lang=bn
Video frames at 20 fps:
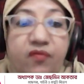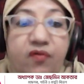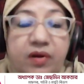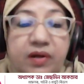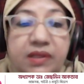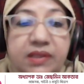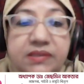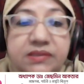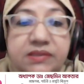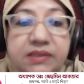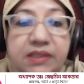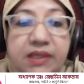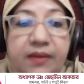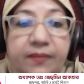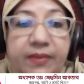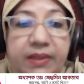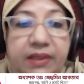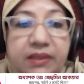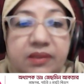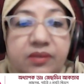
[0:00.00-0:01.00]
ফলিক অ্যাসিড
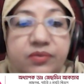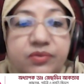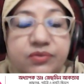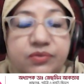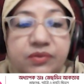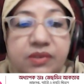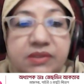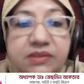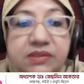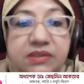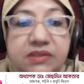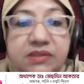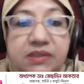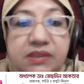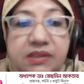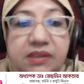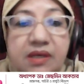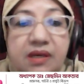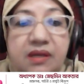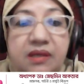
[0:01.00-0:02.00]
নামের একটা ওষুধ আছে
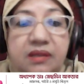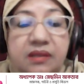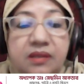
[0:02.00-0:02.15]
যেটা